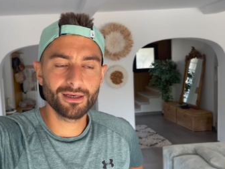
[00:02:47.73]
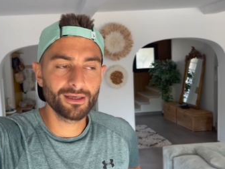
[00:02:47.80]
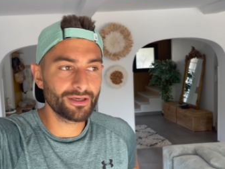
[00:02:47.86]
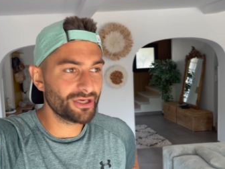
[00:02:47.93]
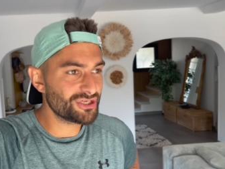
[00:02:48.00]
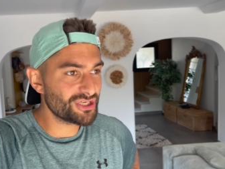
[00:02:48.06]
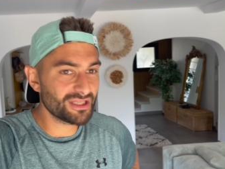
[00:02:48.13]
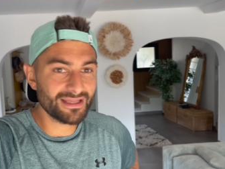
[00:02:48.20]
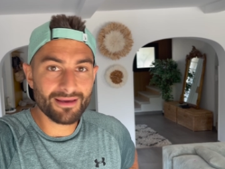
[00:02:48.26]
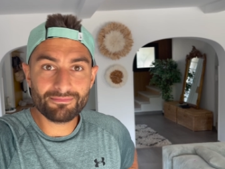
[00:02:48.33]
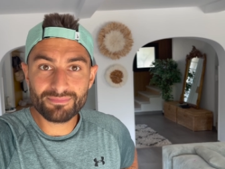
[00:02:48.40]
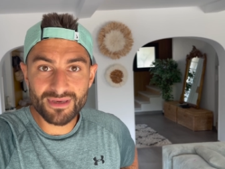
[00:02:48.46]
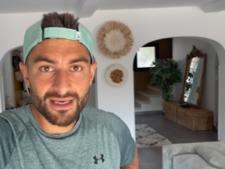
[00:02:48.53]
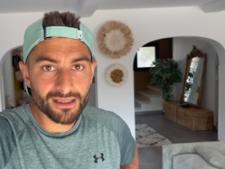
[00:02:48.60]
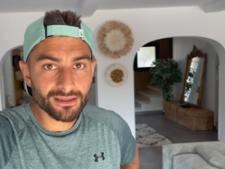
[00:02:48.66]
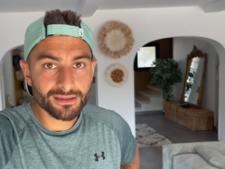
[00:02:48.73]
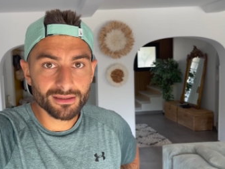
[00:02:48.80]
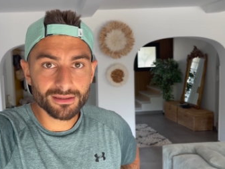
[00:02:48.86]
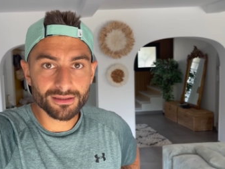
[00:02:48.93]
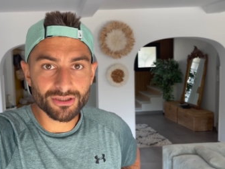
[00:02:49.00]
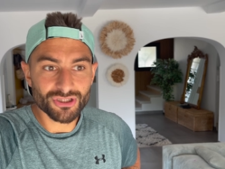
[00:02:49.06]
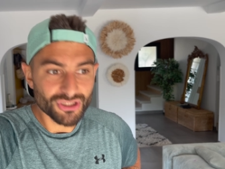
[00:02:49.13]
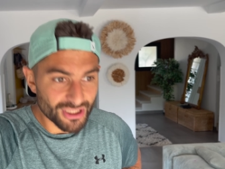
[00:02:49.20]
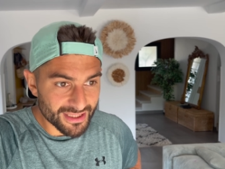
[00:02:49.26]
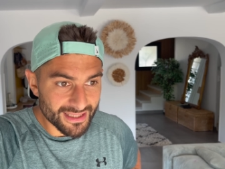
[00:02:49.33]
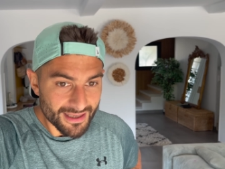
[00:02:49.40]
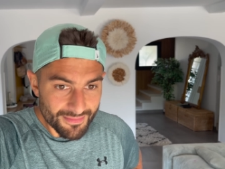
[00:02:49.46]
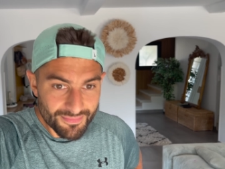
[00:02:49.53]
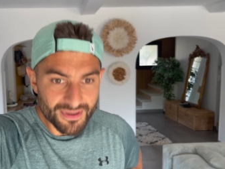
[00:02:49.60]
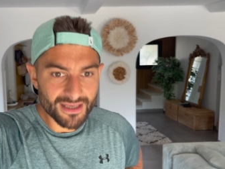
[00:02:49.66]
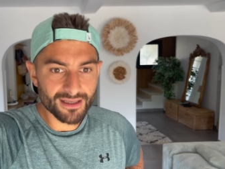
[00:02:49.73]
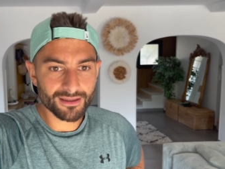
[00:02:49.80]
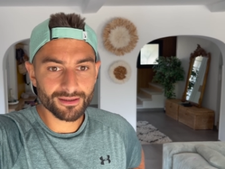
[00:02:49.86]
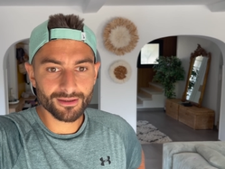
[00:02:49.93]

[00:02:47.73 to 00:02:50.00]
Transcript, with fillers: Et j'étais bien, j'étais bien,